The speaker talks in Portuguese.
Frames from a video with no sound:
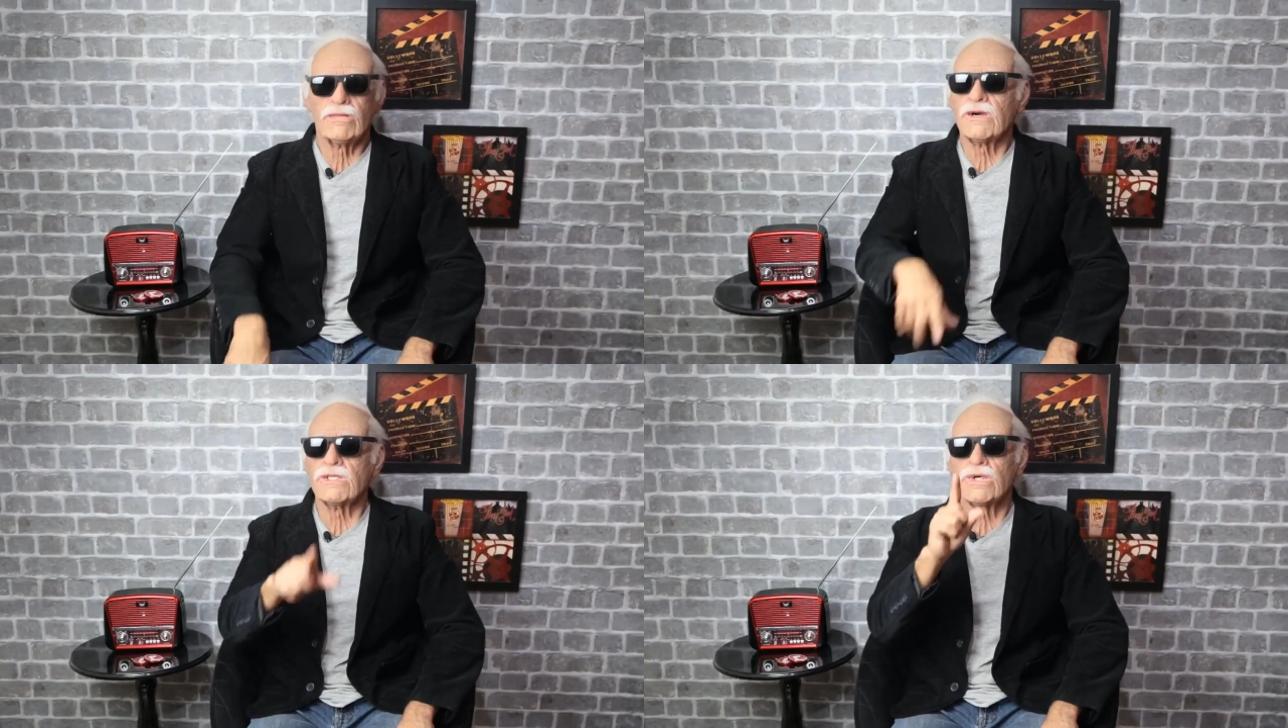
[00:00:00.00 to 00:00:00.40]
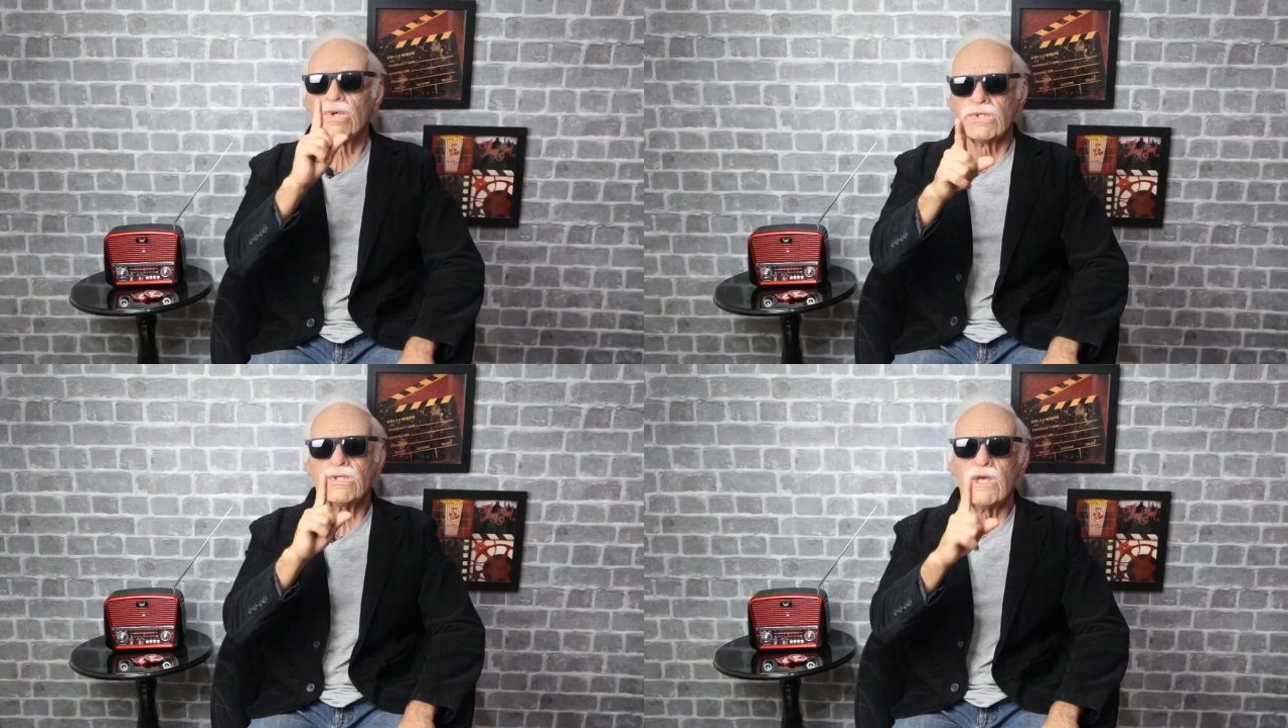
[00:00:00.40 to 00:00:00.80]
mas eu
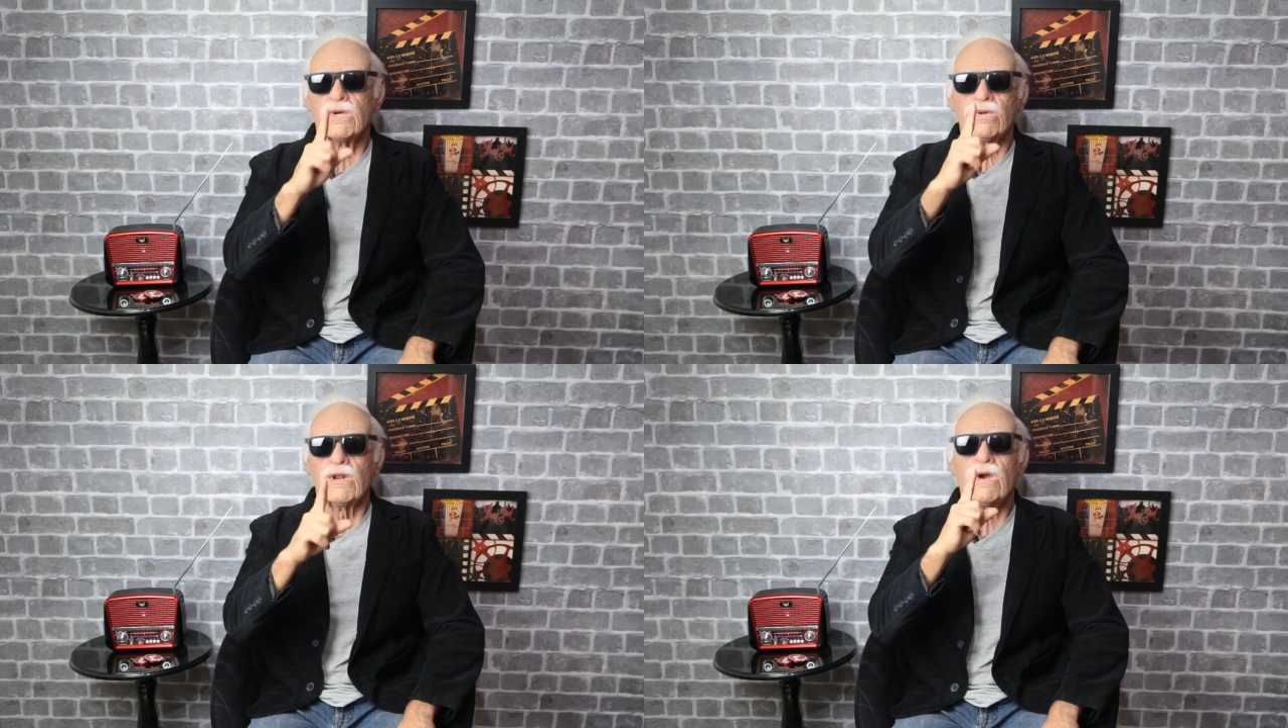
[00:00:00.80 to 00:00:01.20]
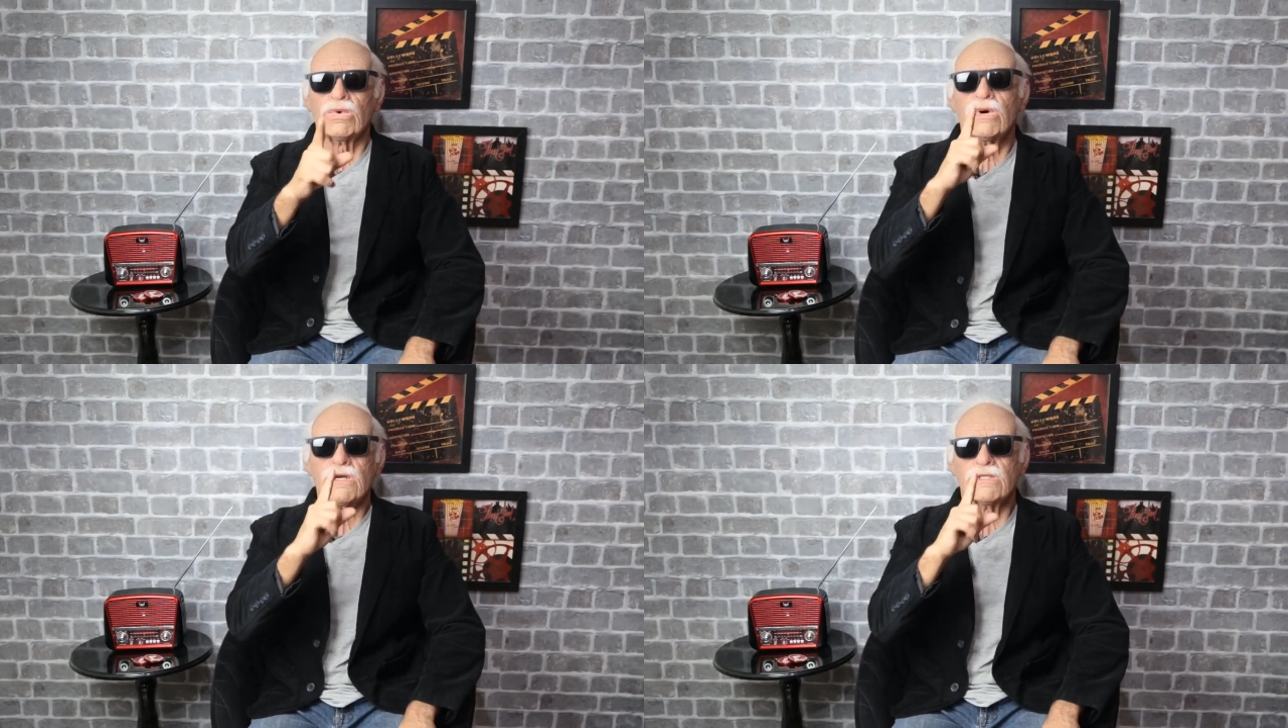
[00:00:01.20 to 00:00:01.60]
consigo ler
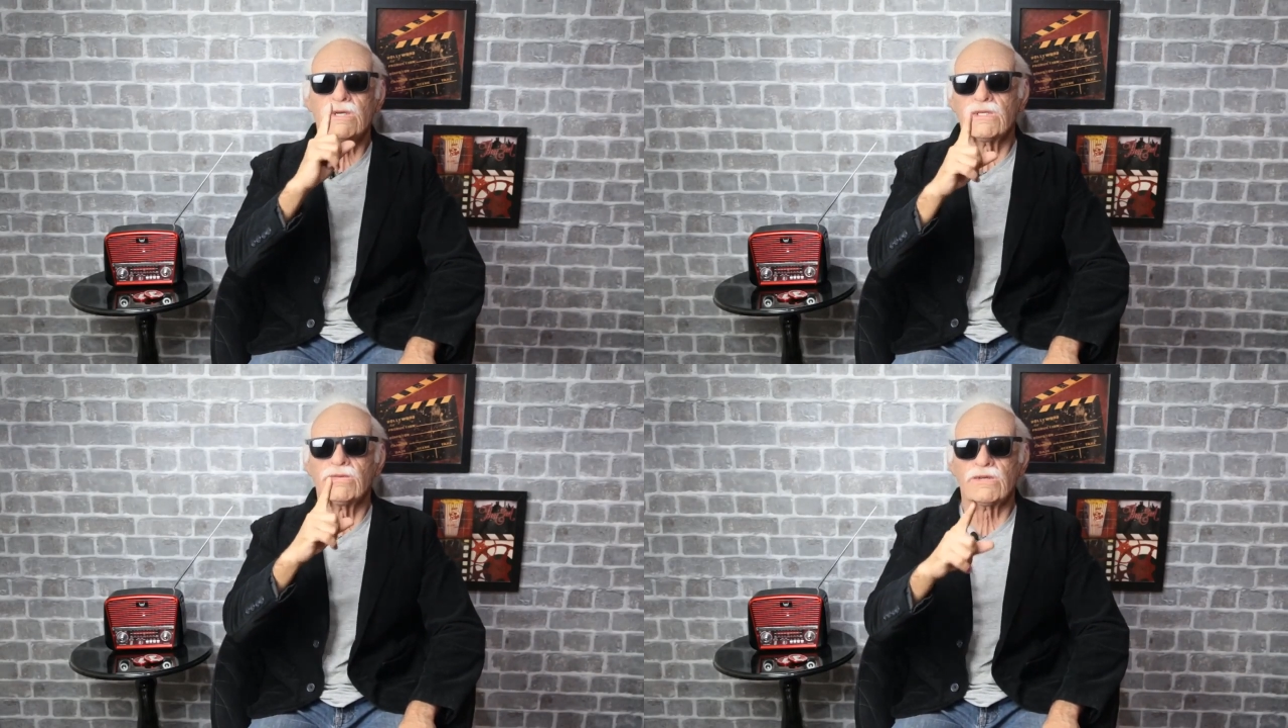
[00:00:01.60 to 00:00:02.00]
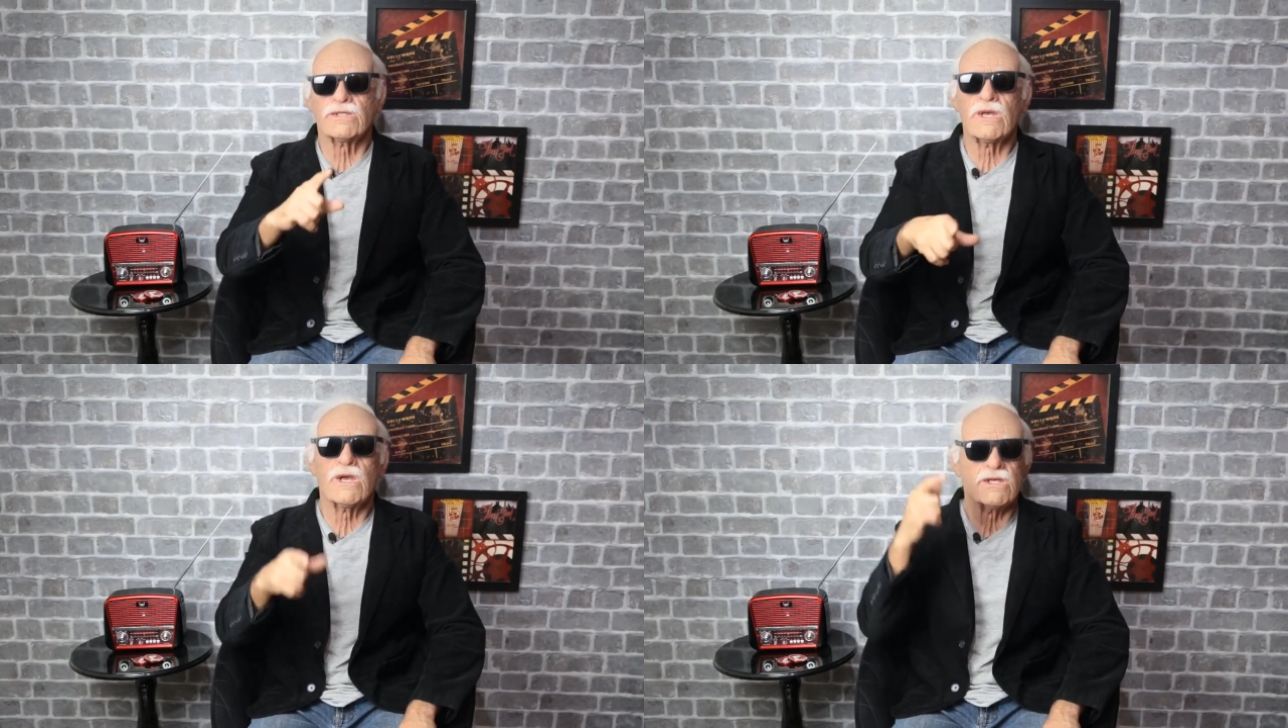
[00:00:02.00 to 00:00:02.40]
o coração de
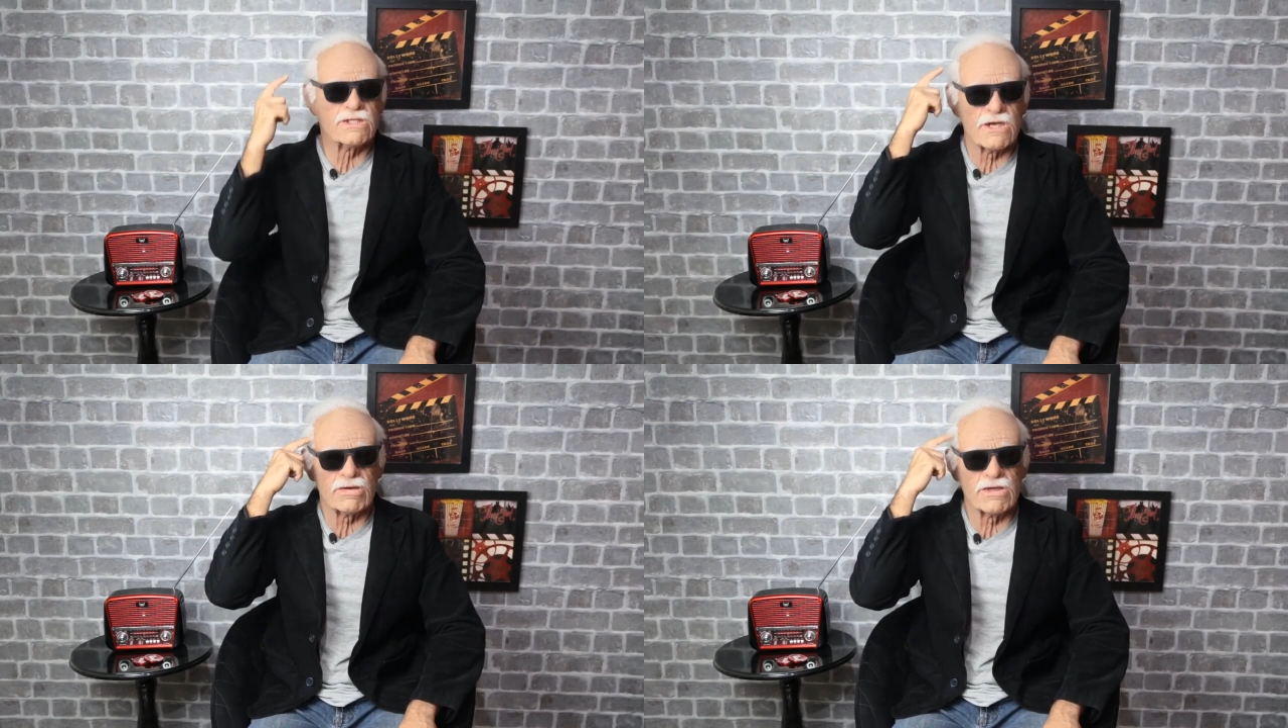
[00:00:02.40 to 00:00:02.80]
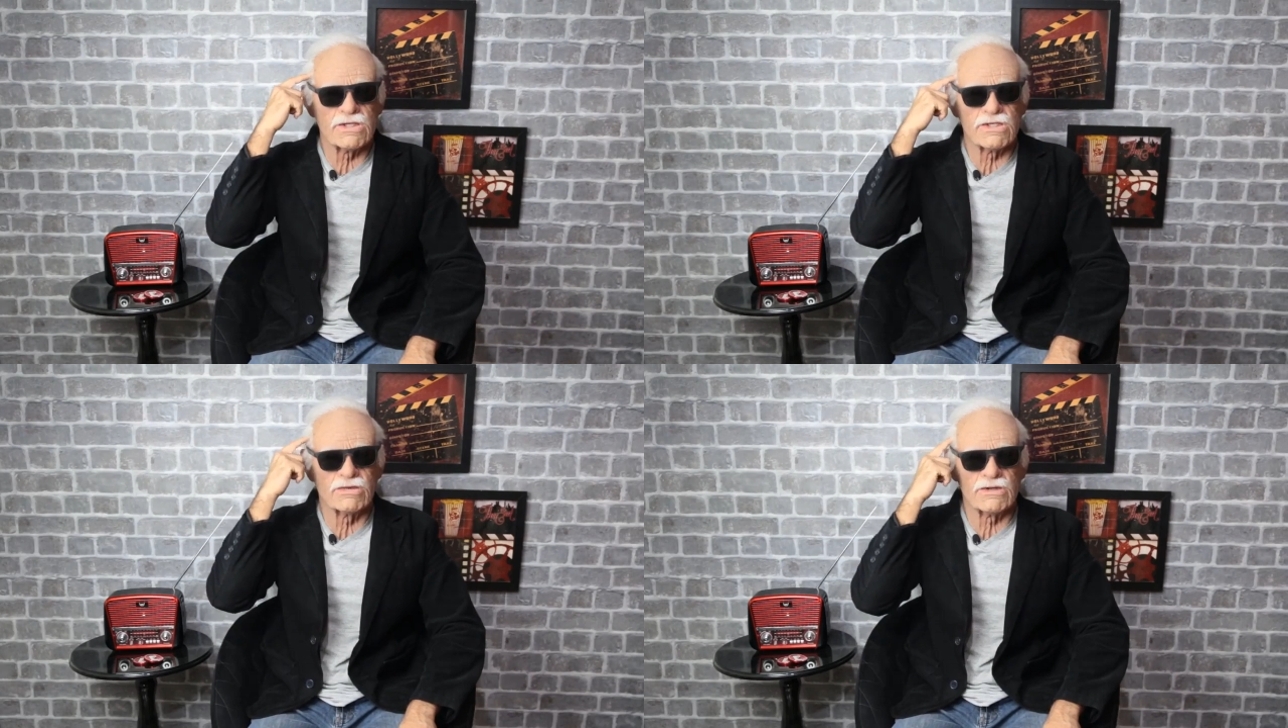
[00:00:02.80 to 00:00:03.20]
vocês e a
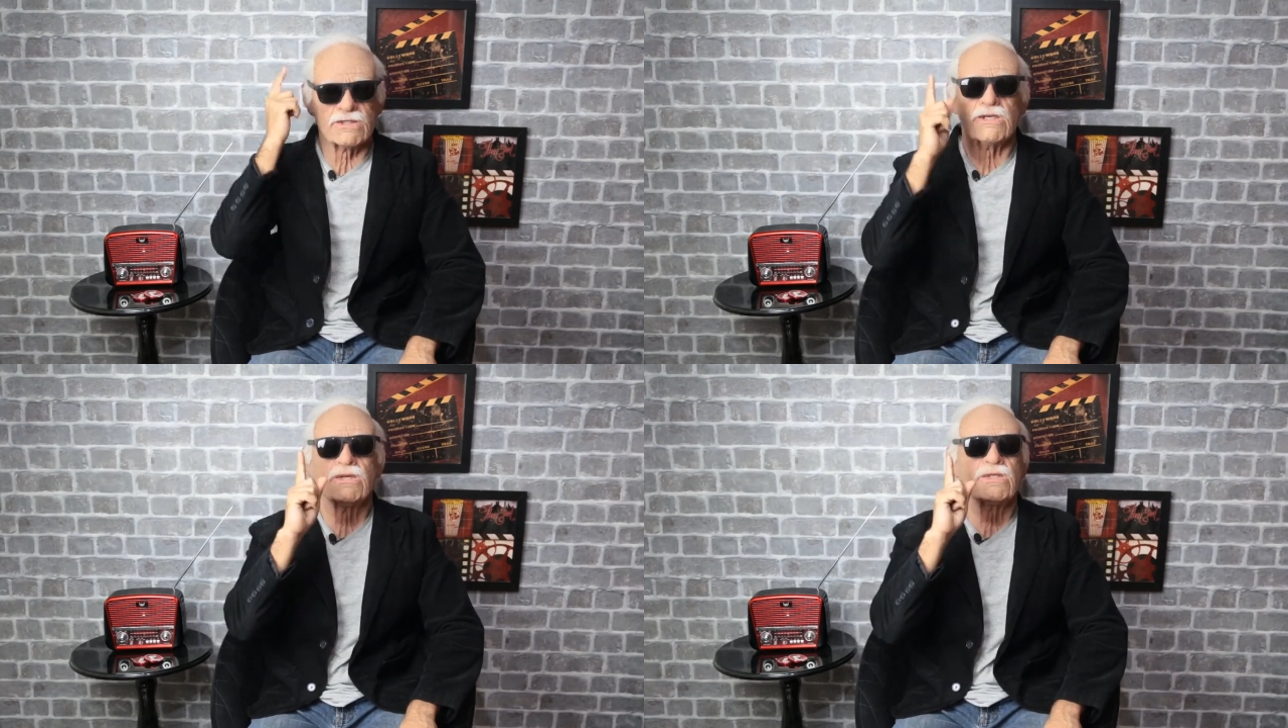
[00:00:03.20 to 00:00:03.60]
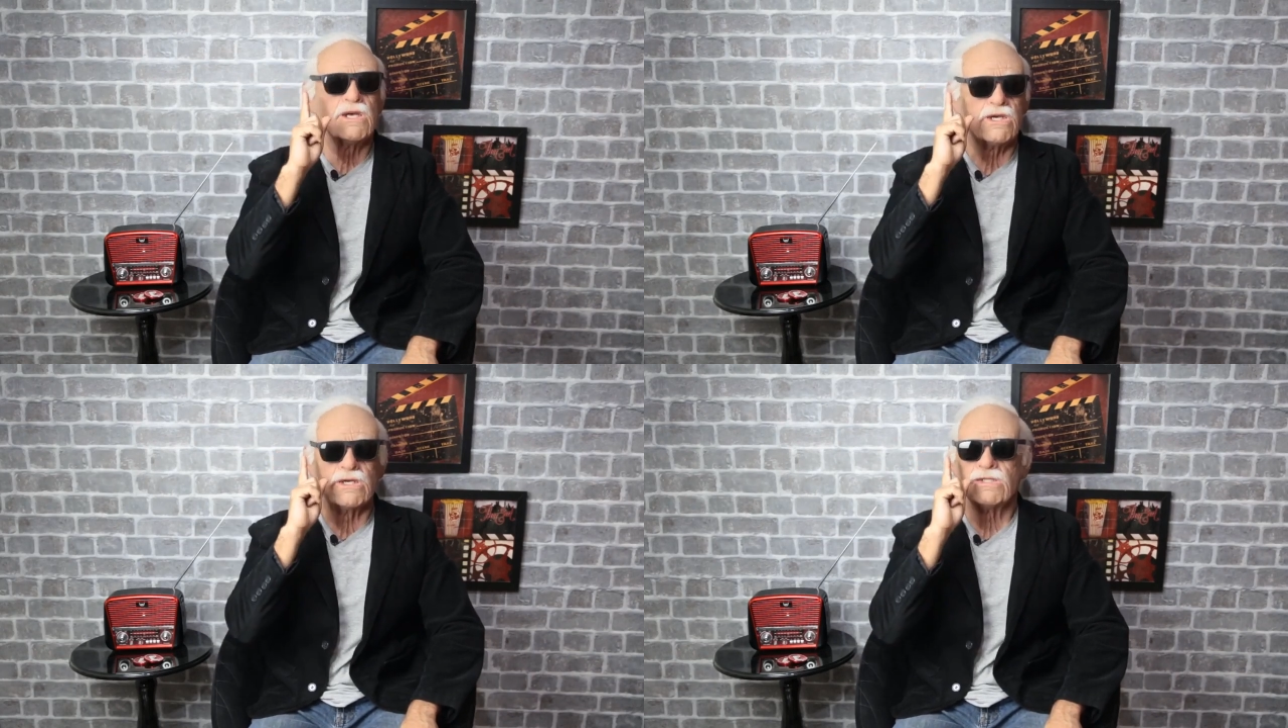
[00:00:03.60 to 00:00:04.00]
mente de vocês, eu sei que